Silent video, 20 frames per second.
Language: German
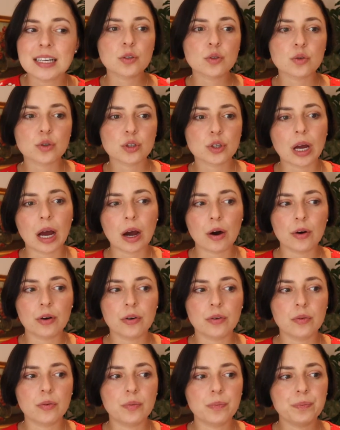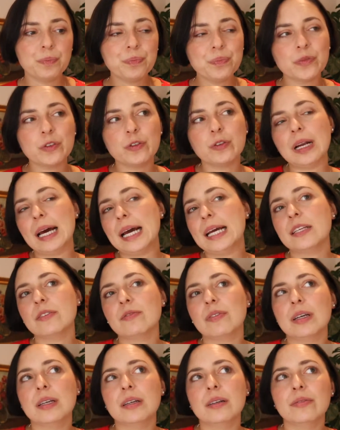zu schauen, hm,
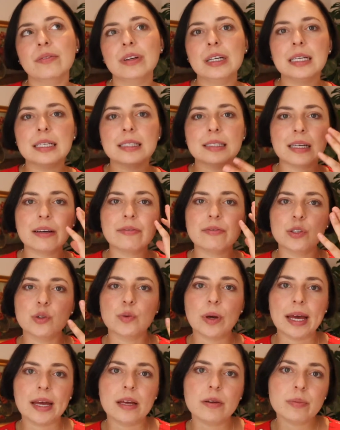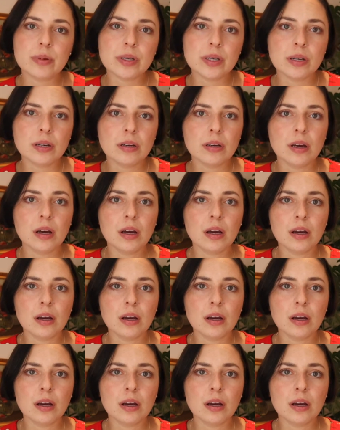vielleicht, wenn, wenn ich sehr visuell bin,